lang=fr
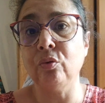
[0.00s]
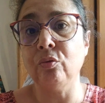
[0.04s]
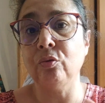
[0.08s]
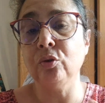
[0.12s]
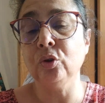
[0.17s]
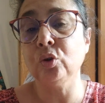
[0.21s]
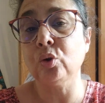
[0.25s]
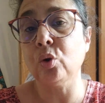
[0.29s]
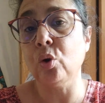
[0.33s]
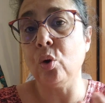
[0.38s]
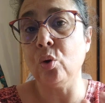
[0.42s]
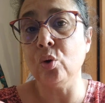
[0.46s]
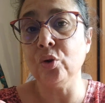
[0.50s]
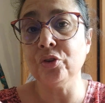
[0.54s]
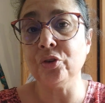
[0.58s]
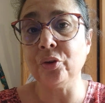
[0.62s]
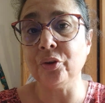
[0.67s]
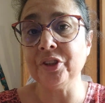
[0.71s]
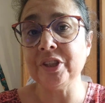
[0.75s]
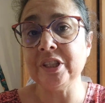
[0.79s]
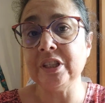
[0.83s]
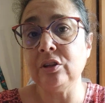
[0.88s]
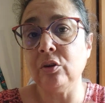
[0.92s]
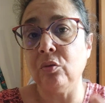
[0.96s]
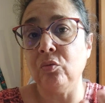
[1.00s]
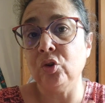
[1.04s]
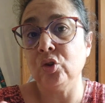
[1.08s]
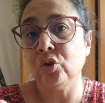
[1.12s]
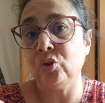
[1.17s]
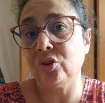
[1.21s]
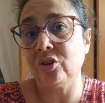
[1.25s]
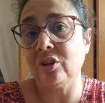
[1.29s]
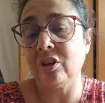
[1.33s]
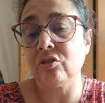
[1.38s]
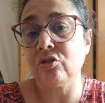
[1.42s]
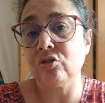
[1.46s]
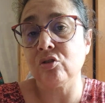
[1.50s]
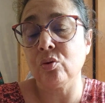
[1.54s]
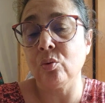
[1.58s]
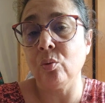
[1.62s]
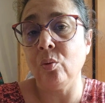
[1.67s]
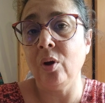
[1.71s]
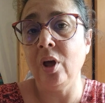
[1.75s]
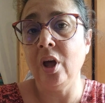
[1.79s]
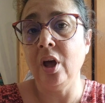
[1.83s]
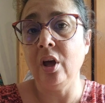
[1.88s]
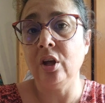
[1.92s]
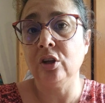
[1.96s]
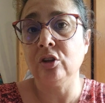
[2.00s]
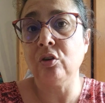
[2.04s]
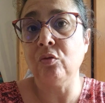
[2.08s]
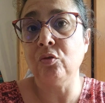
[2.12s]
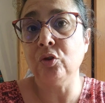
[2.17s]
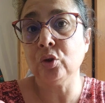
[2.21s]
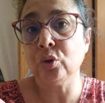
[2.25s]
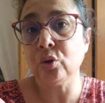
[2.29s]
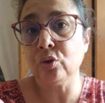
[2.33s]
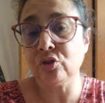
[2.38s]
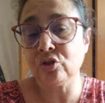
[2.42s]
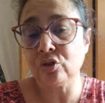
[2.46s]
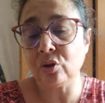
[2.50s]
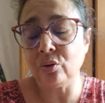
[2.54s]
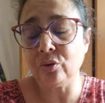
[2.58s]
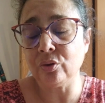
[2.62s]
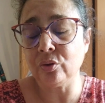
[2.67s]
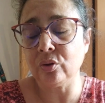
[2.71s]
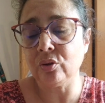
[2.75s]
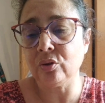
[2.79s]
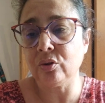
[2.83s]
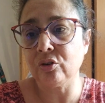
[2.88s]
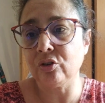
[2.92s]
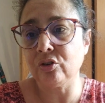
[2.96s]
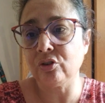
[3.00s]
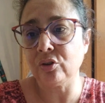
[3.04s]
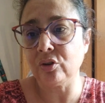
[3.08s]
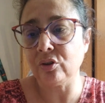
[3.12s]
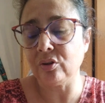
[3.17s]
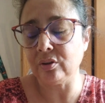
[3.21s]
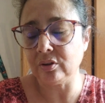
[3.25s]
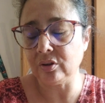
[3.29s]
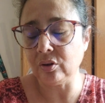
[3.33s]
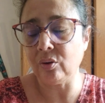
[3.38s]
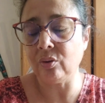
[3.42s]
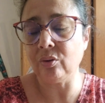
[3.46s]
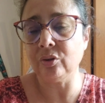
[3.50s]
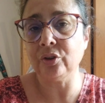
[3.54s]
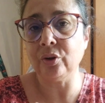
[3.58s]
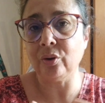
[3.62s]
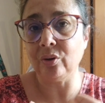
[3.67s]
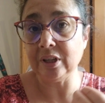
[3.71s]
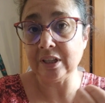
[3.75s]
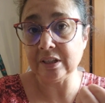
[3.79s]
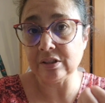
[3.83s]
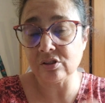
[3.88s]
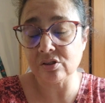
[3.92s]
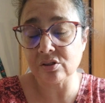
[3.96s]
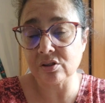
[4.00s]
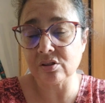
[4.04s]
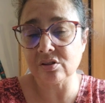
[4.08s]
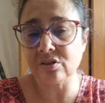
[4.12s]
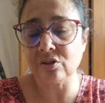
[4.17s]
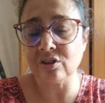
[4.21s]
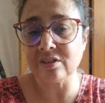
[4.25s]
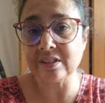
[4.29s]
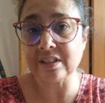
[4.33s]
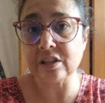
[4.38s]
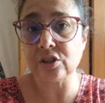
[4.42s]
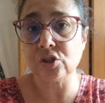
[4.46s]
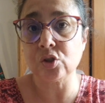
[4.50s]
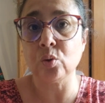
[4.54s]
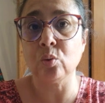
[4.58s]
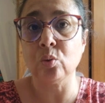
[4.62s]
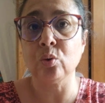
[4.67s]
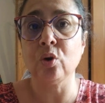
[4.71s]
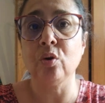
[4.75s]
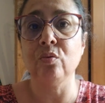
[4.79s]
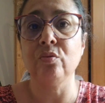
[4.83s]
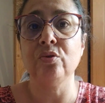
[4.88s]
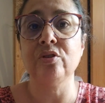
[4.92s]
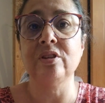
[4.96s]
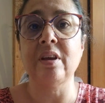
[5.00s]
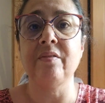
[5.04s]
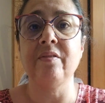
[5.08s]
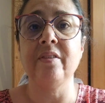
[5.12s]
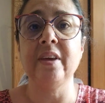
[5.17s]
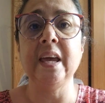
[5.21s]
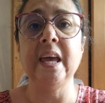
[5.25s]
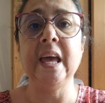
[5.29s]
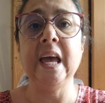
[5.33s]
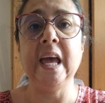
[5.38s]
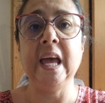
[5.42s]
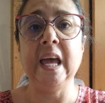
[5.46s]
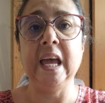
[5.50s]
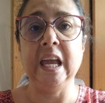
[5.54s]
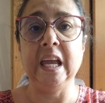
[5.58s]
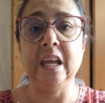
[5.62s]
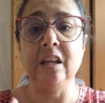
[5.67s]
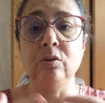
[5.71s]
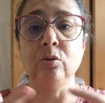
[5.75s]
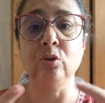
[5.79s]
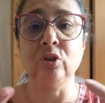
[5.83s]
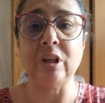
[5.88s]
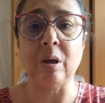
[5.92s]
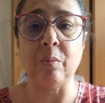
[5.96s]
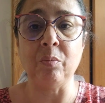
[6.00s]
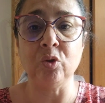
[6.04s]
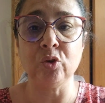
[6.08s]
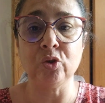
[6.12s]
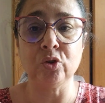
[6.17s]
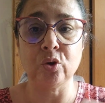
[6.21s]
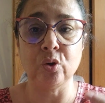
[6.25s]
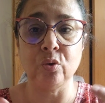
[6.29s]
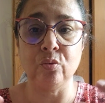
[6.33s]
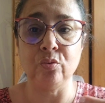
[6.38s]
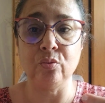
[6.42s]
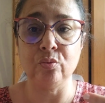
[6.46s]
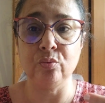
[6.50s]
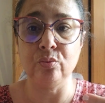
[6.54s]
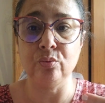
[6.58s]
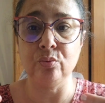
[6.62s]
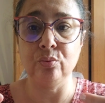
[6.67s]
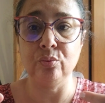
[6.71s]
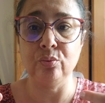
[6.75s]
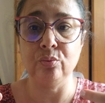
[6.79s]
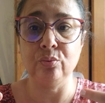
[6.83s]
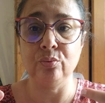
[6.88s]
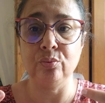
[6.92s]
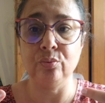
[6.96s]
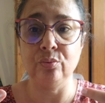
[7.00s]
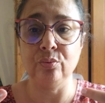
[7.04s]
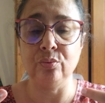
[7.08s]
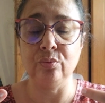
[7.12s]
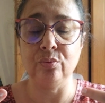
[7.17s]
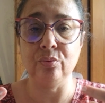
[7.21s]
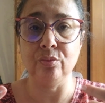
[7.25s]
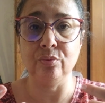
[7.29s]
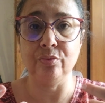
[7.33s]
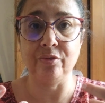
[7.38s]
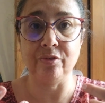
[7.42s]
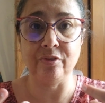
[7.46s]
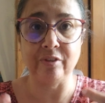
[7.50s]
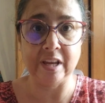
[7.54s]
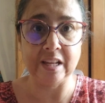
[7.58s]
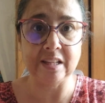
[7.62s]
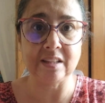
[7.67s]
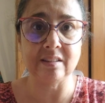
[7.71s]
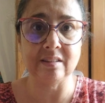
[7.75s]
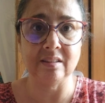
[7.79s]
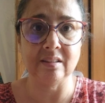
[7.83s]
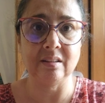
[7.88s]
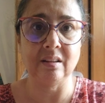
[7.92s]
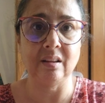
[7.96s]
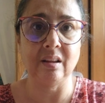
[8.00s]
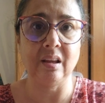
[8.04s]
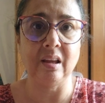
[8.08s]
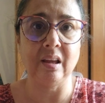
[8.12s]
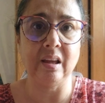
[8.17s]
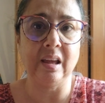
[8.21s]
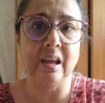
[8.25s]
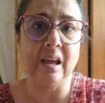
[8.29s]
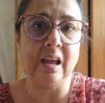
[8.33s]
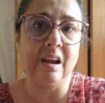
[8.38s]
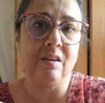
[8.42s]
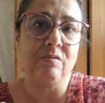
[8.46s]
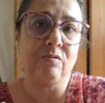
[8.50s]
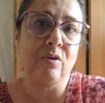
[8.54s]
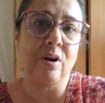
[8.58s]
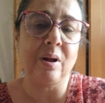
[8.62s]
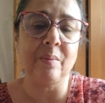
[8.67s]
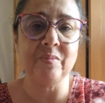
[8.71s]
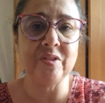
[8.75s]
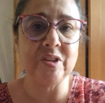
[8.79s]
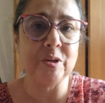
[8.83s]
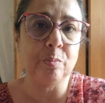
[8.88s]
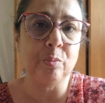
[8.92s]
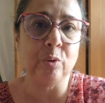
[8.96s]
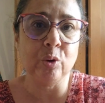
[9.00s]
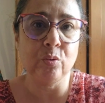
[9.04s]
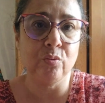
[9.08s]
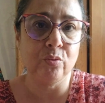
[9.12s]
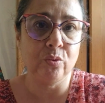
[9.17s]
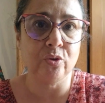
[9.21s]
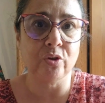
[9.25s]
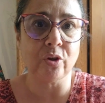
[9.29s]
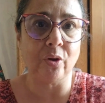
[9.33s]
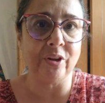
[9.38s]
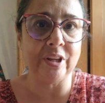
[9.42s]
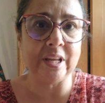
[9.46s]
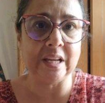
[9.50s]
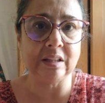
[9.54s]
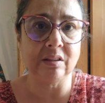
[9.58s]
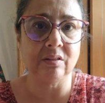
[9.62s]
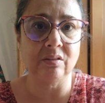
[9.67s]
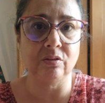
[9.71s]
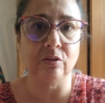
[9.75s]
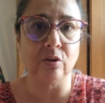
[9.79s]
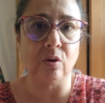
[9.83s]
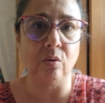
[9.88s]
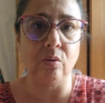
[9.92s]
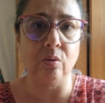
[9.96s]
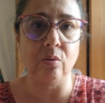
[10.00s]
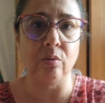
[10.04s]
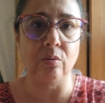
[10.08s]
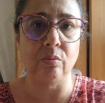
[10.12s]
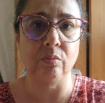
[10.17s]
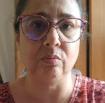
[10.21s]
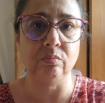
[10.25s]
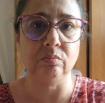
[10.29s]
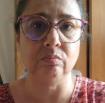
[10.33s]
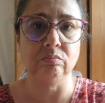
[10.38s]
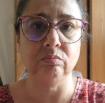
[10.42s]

votre ressenti, dans vos sensations, dans, les sensations que vous avez et notamment ce que vous faites. Elle voit un petit peu où vous en êtes dans,